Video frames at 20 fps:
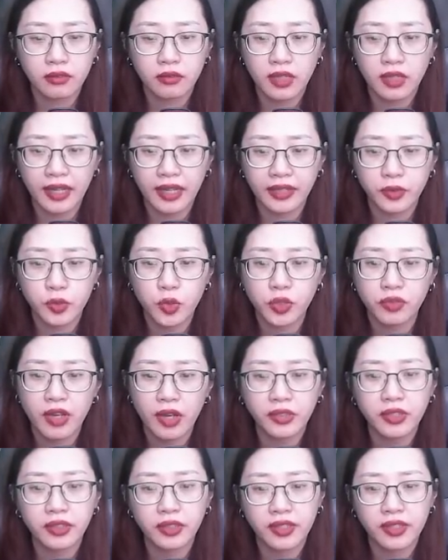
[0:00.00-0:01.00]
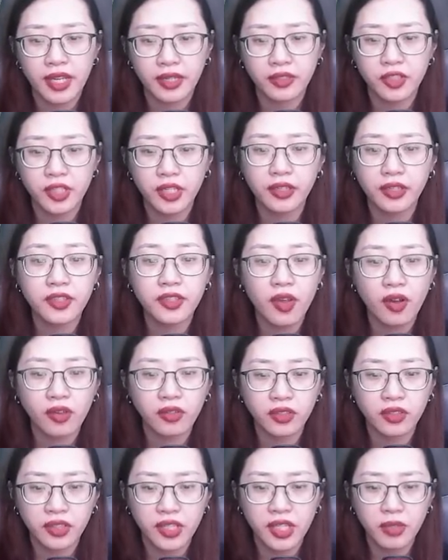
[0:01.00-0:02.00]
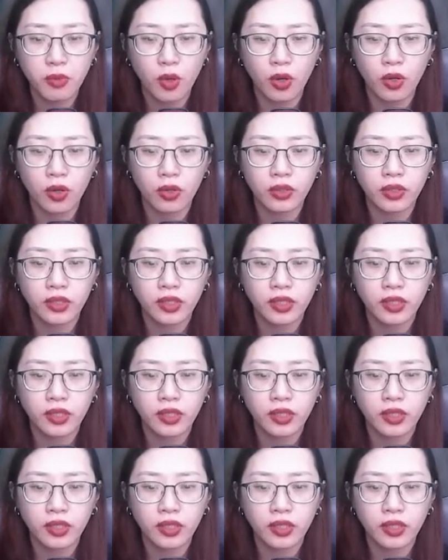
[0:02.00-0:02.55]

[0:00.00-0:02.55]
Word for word: lại chui vào đường dành riêng cho người đi bộ.